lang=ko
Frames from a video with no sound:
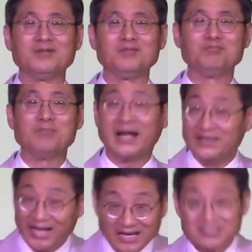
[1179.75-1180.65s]

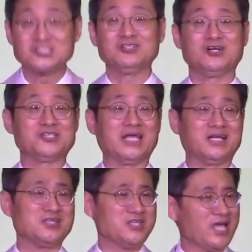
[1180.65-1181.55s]
만나가 그친 것이 아니라
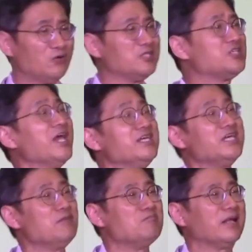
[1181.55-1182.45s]
새로운
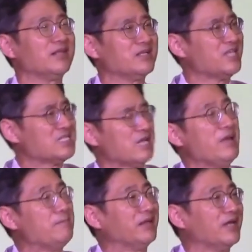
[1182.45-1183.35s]
제2의 만나, 제3의
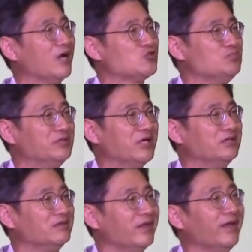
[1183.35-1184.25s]
만나가 준비되어
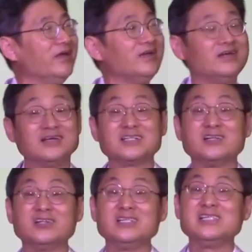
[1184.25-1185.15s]
있는데
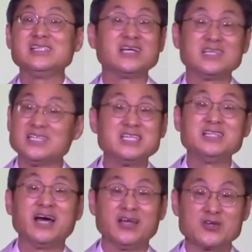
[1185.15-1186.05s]
그거를 이제
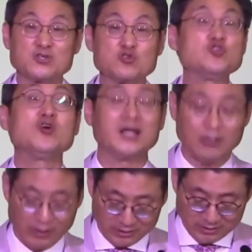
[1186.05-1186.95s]
기대하여서 취하라고
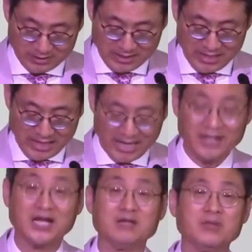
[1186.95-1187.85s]
하는
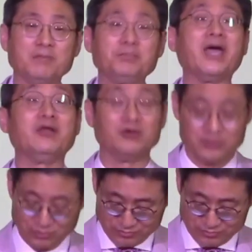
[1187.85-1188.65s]
하나님의 배려죠.